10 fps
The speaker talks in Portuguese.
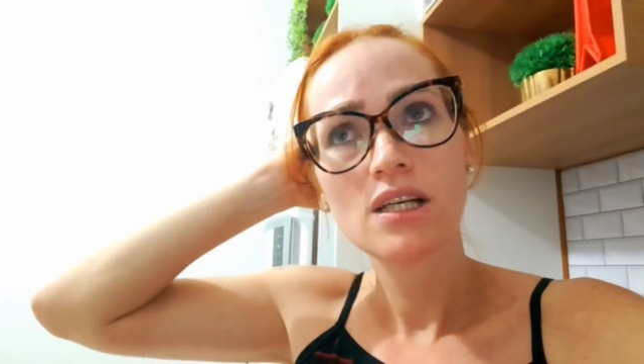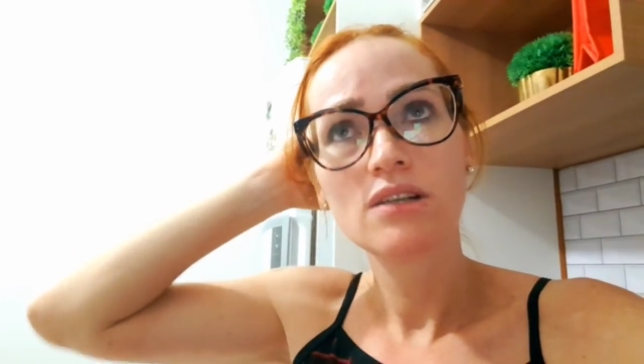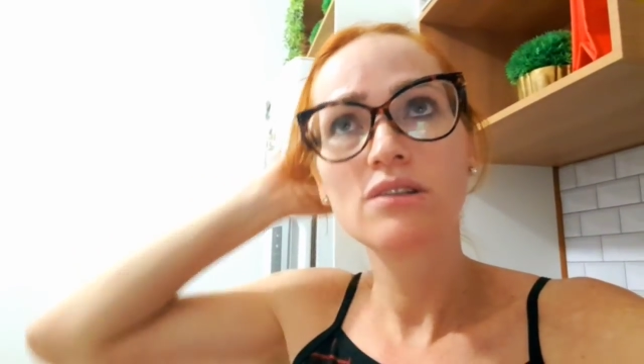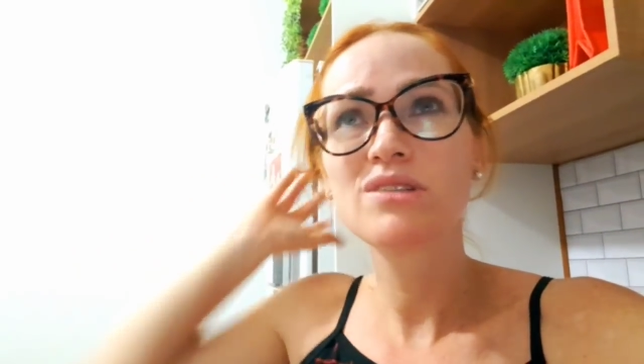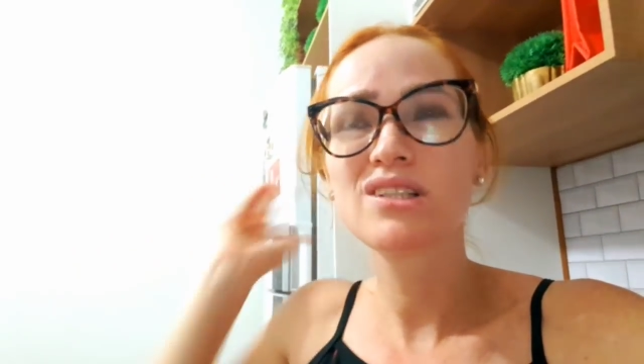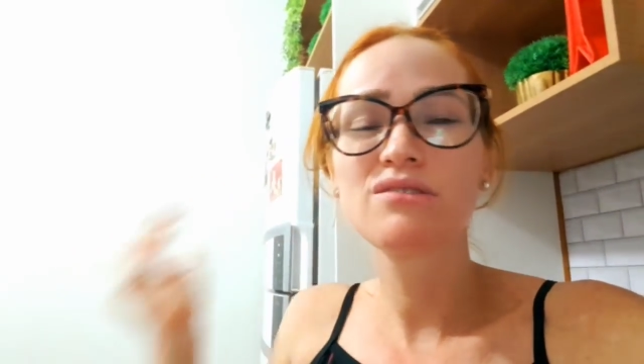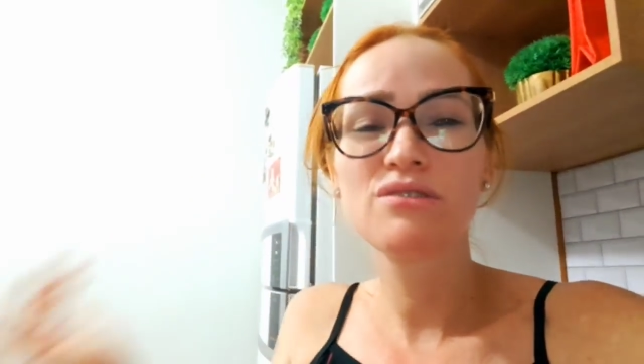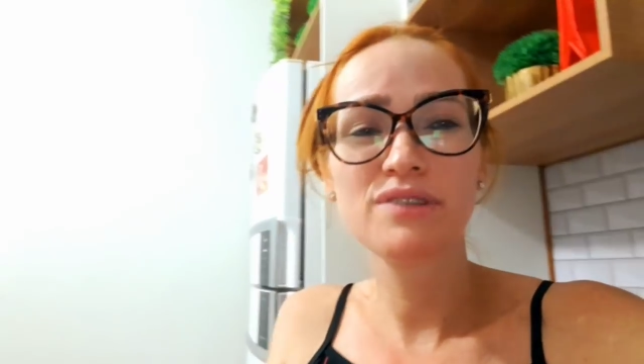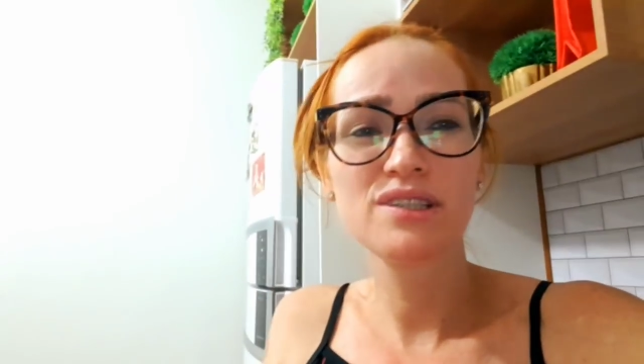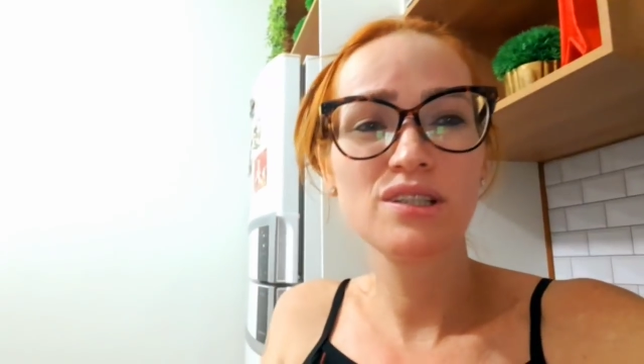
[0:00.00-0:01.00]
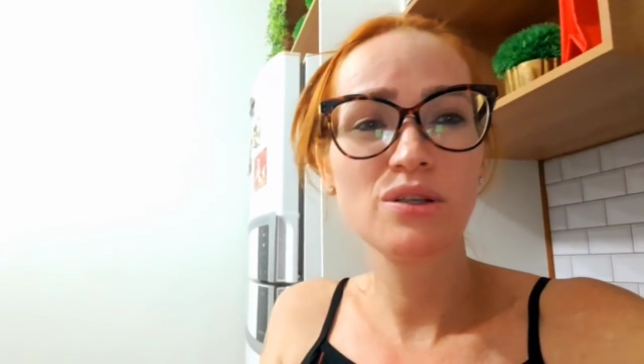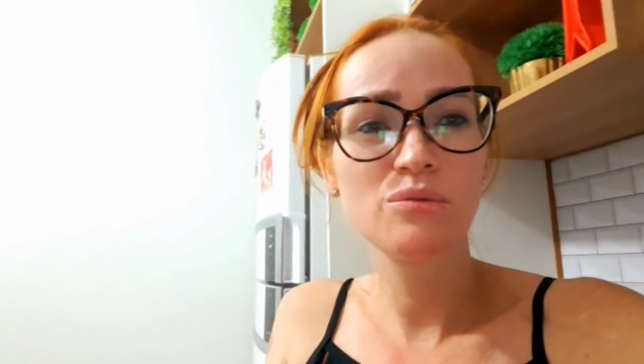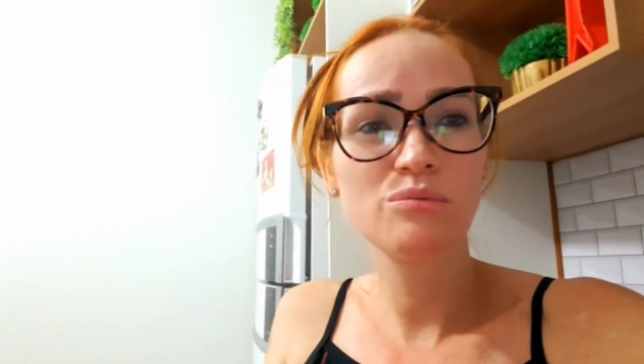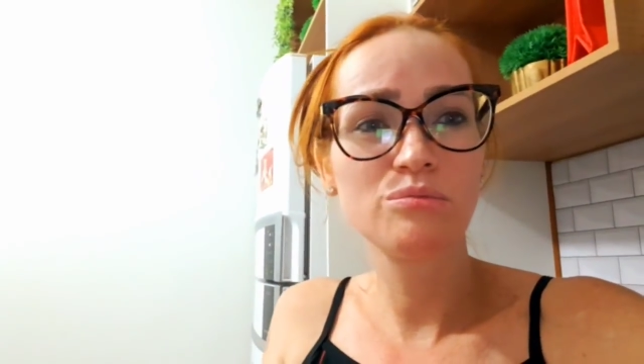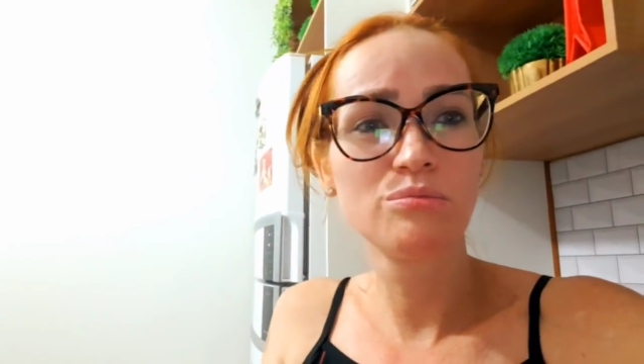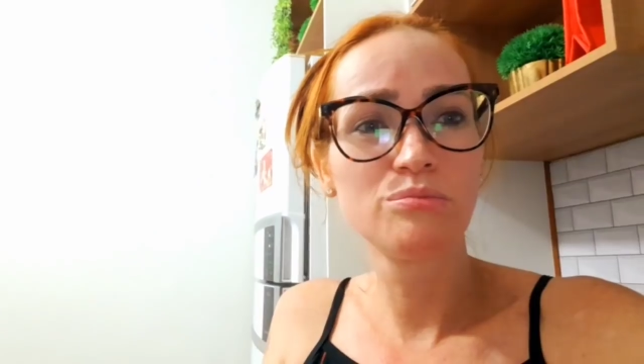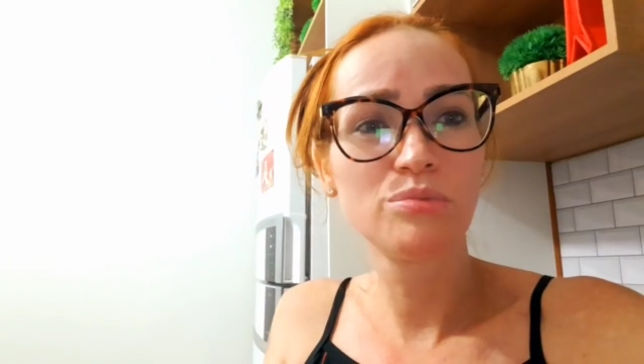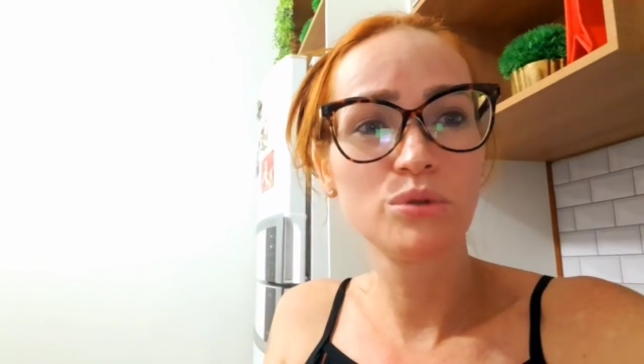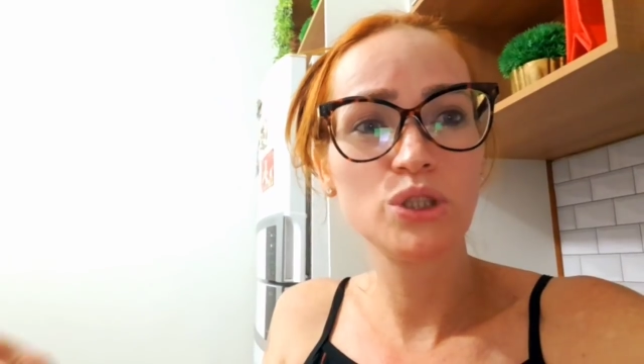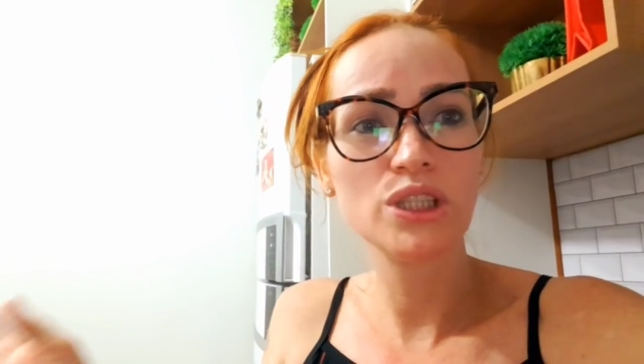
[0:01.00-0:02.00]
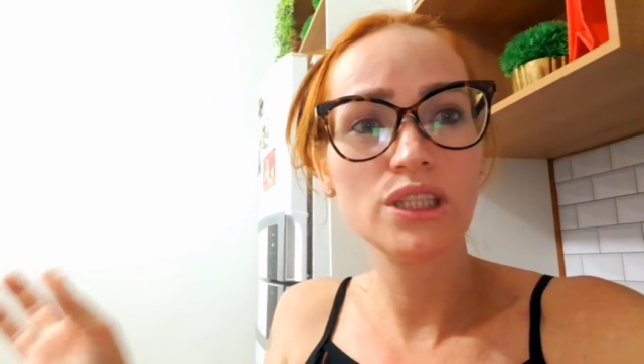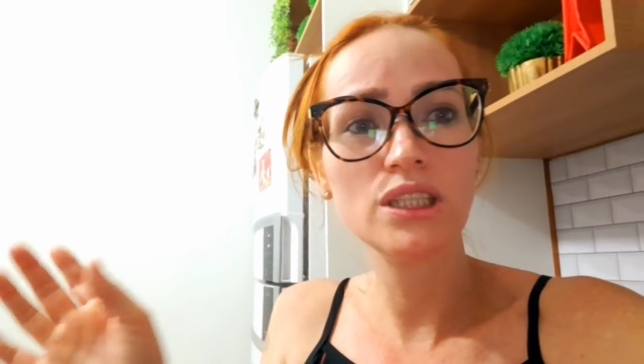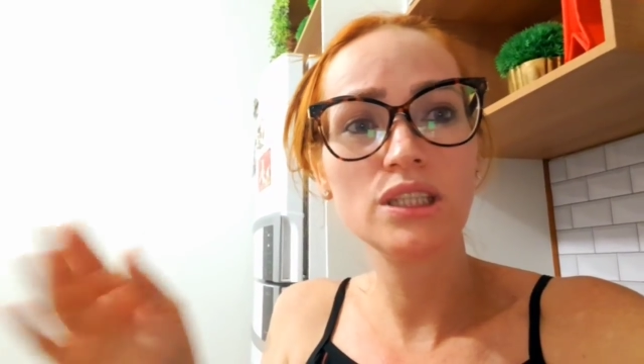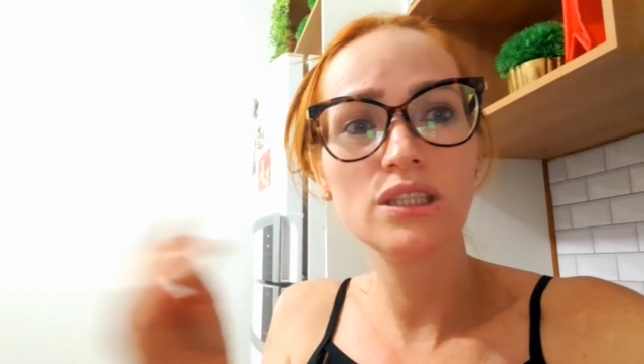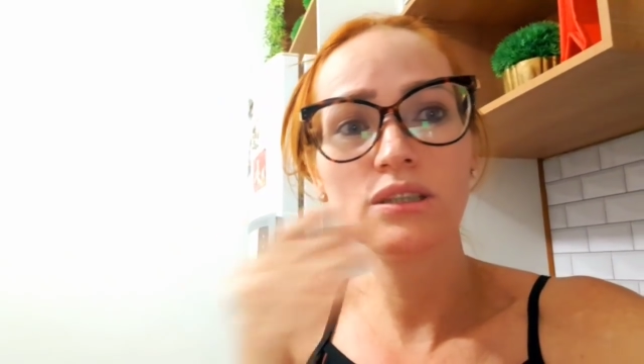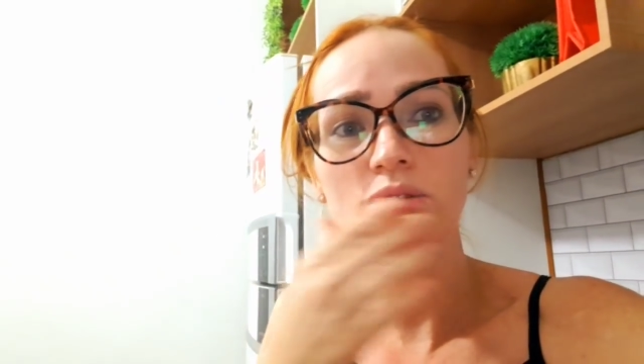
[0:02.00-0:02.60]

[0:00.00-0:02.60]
Não sei se eu vou fazer um pudim,